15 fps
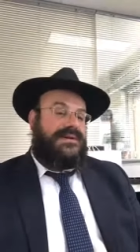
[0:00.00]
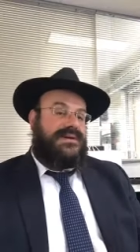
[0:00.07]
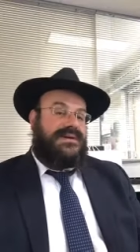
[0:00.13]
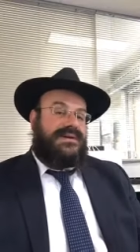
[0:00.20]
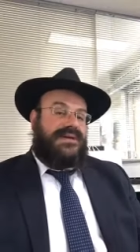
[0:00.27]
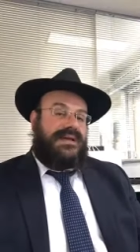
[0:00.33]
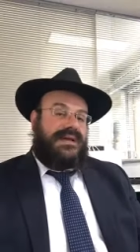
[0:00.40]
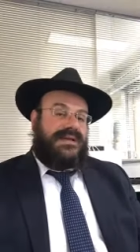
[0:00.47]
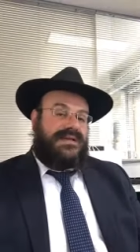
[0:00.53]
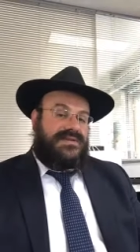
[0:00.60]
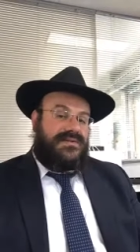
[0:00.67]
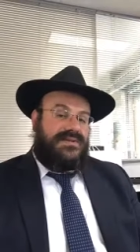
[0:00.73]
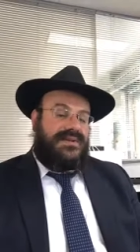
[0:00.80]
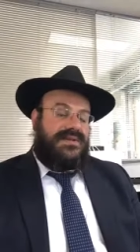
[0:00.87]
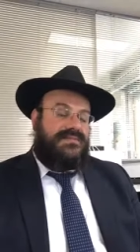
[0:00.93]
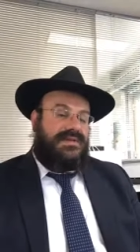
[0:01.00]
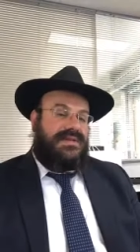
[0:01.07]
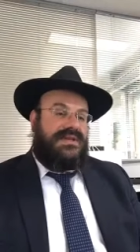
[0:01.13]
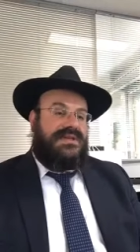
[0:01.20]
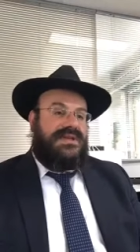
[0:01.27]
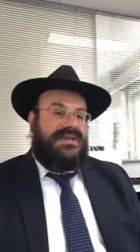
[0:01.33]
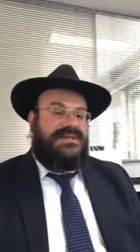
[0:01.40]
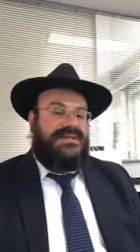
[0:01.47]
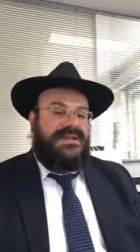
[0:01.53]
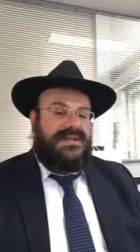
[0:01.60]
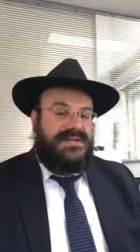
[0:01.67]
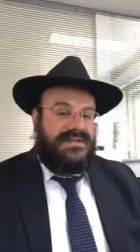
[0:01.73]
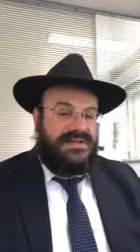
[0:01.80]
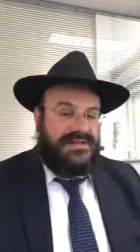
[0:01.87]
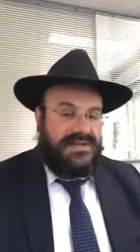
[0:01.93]
Et la question qui est demandée, qu'est-ce qui est
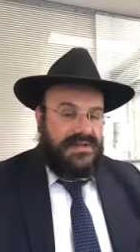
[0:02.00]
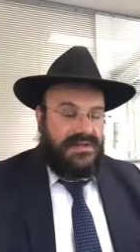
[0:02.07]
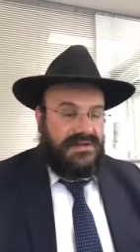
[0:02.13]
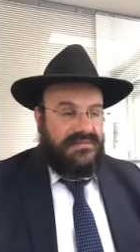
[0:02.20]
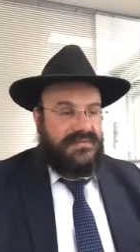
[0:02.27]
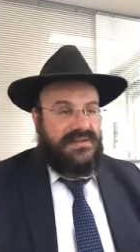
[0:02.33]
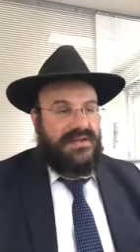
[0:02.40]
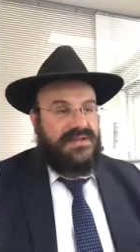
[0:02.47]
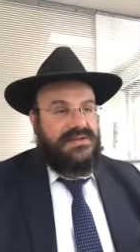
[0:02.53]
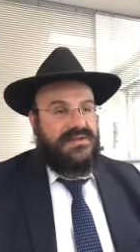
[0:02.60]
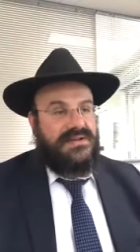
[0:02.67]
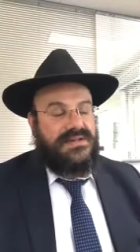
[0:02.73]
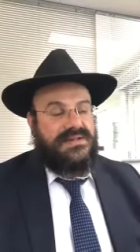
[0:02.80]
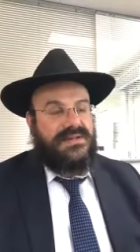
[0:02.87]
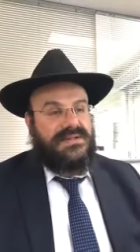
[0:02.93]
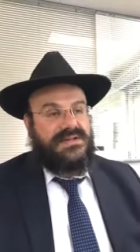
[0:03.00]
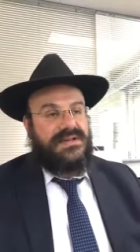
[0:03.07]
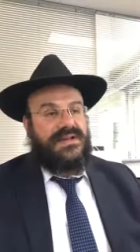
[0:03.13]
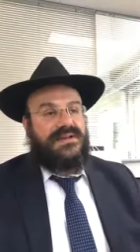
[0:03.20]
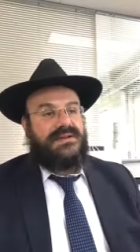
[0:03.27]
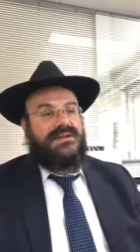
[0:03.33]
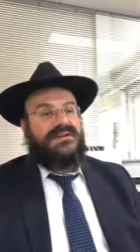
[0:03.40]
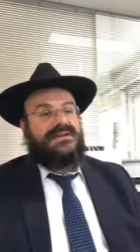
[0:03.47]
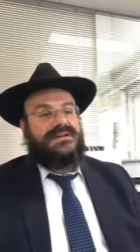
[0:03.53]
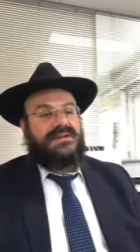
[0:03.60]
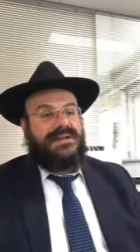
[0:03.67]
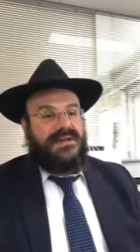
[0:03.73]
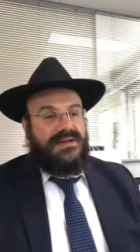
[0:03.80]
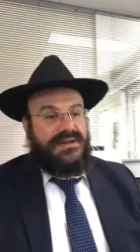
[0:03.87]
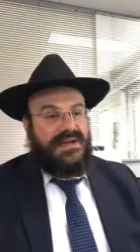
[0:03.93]
l'essentiel dans la vie Est-ce que l'essentiel,
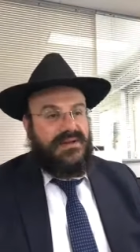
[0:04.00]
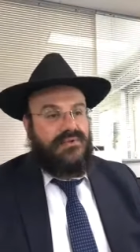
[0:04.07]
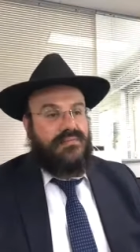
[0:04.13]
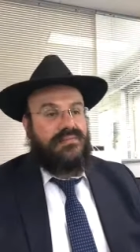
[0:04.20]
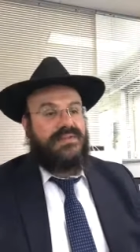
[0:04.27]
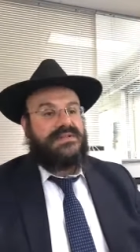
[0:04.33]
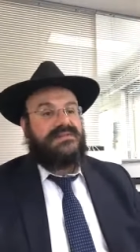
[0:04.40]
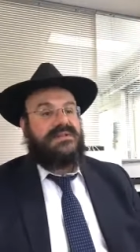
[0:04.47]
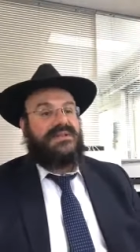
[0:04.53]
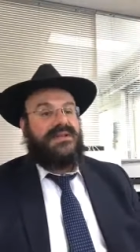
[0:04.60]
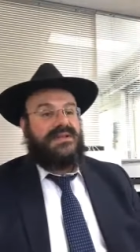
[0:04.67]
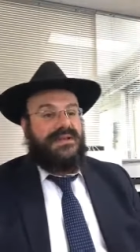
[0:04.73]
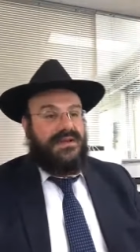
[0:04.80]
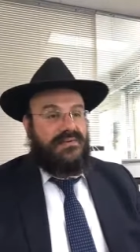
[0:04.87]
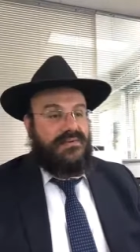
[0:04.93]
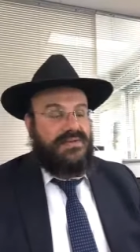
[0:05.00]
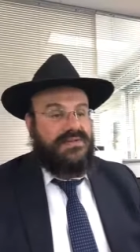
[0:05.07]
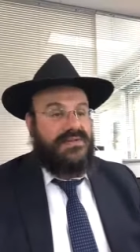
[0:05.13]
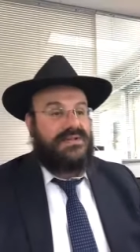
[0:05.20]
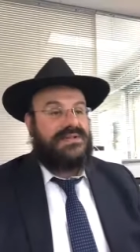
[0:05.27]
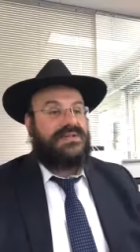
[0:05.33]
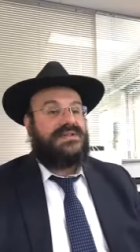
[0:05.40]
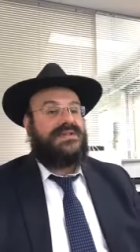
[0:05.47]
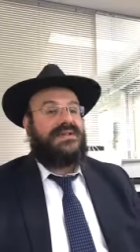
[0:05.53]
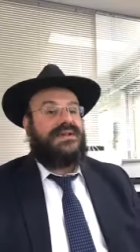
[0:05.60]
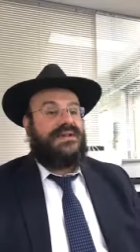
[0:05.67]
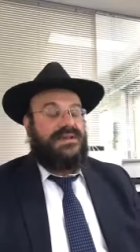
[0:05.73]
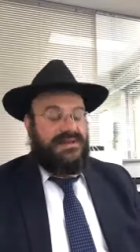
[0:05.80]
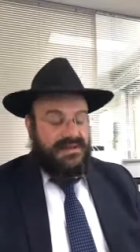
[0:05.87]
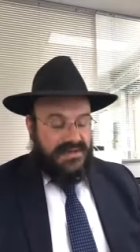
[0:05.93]
c'est la récompense matérielle ou est-ce que l'essentiel,
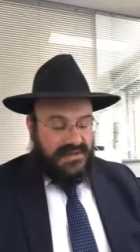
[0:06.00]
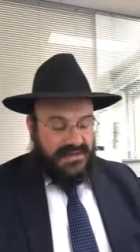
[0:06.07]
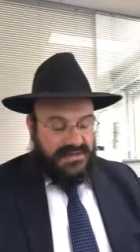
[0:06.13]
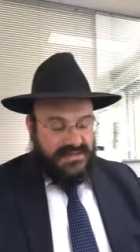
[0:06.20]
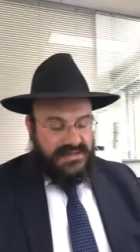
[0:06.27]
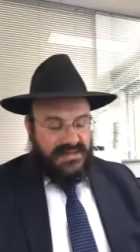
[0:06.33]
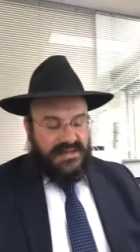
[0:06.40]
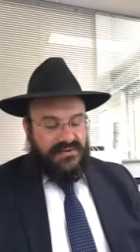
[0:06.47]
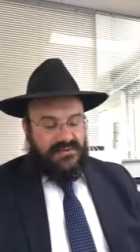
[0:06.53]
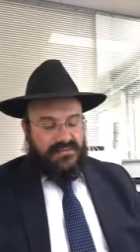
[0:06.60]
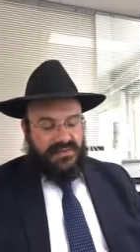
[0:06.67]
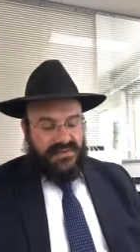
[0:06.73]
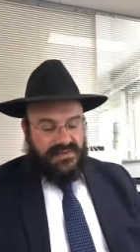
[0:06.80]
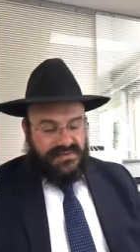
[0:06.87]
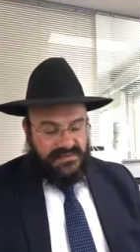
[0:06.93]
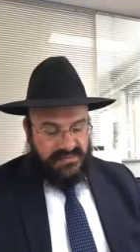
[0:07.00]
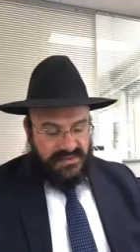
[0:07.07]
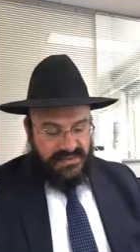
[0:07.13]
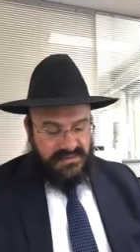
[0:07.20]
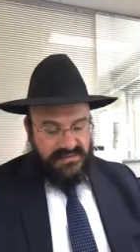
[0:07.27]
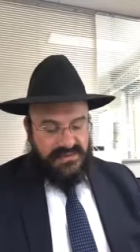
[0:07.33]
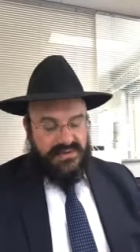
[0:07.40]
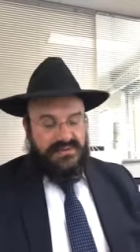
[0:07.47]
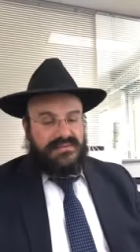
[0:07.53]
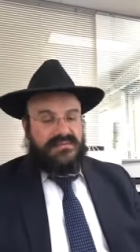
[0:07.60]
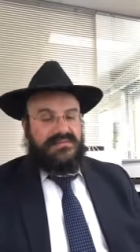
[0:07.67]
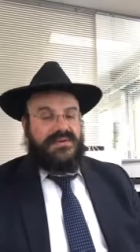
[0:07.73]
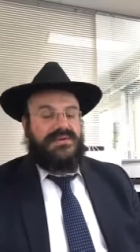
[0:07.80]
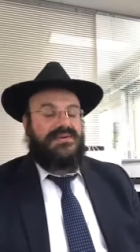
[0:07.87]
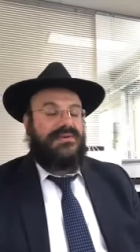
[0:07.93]
c'est la récompense spirituelle C'est
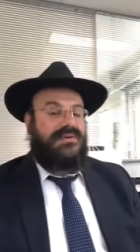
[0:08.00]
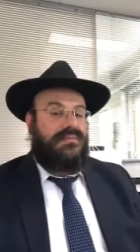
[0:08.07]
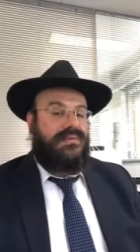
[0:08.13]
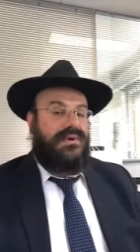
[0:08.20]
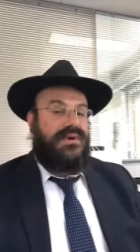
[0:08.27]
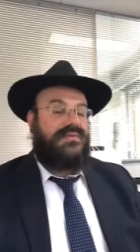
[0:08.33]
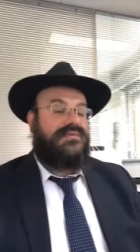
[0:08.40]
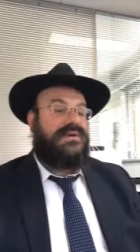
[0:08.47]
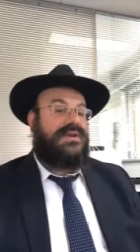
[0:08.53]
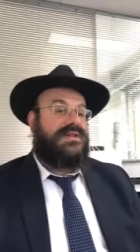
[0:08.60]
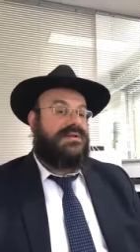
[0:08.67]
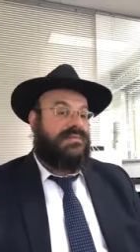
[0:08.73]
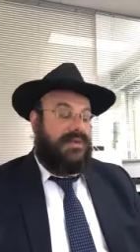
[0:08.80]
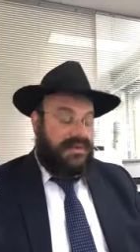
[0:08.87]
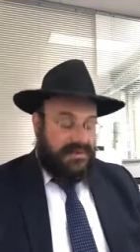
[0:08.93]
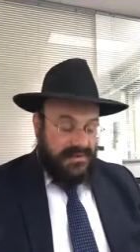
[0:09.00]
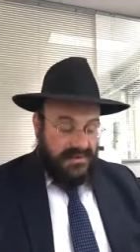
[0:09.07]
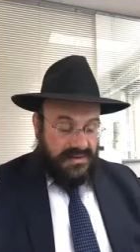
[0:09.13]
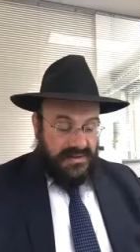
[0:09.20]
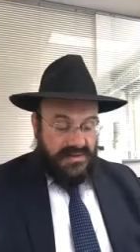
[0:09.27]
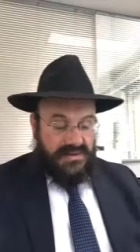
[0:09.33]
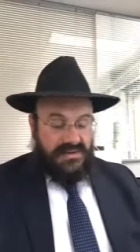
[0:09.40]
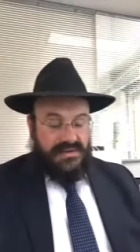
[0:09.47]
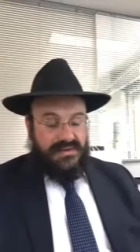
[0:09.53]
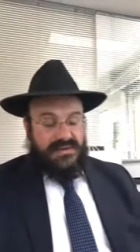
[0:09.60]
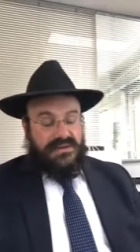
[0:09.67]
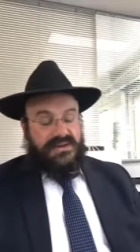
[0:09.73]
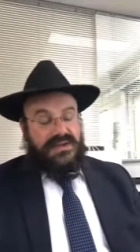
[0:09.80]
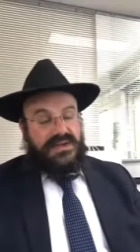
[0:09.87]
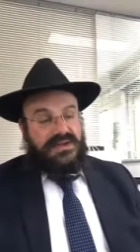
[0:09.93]
sûr qu'on pourrait avoir un débat. Il
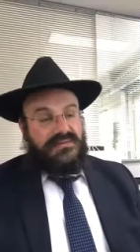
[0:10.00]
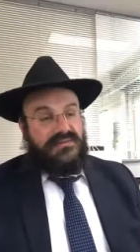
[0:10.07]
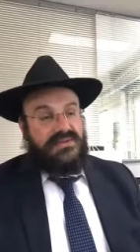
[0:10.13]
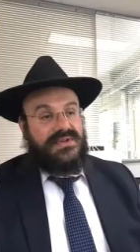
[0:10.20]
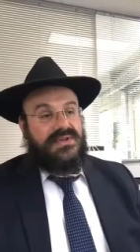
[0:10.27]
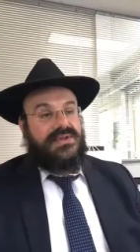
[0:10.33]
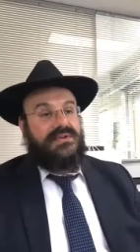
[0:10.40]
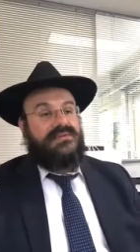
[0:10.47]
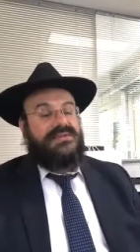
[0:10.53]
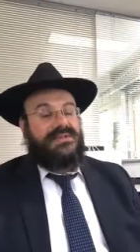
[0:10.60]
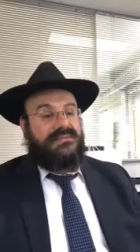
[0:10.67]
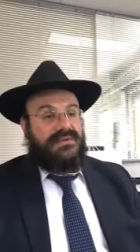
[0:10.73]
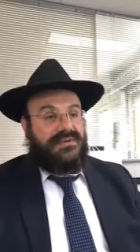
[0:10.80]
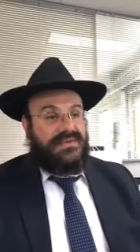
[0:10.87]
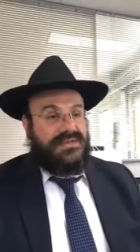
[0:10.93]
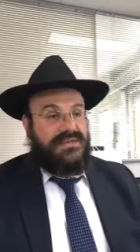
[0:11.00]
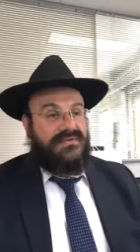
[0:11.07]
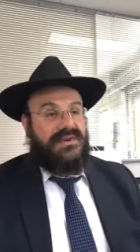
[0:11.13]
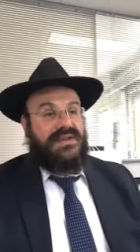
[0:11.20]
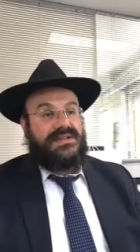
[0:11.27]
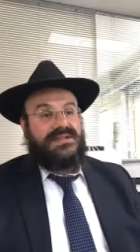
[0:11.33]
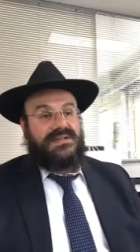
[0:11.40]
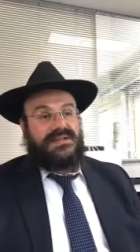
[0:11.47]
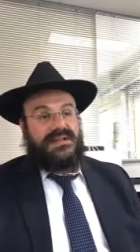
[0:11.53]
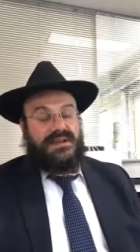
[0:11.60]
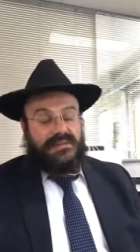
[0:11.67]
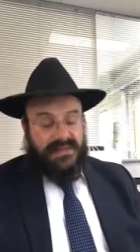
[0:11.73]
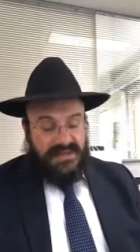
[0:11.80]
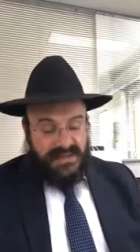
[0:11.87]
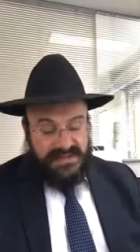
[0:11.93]
y en a qui vont dire que le plus important, c'est d'avoir la santé, la
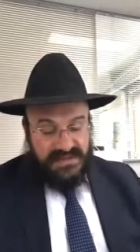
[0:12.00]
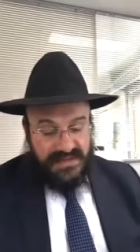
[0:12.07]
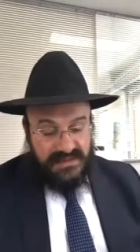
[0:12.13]
panassa, la